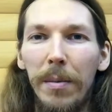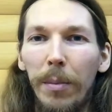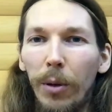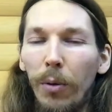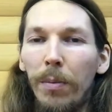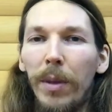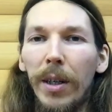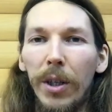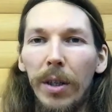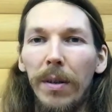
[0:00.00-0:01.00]
Потом
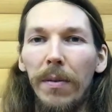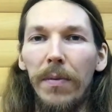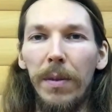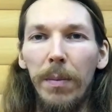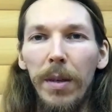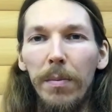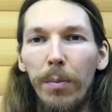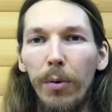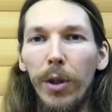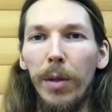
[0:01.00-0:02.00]
также в СМИ
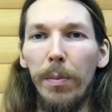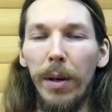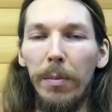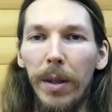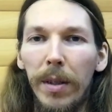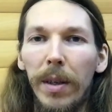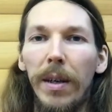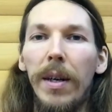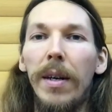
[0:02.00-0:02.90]
проще пробиться.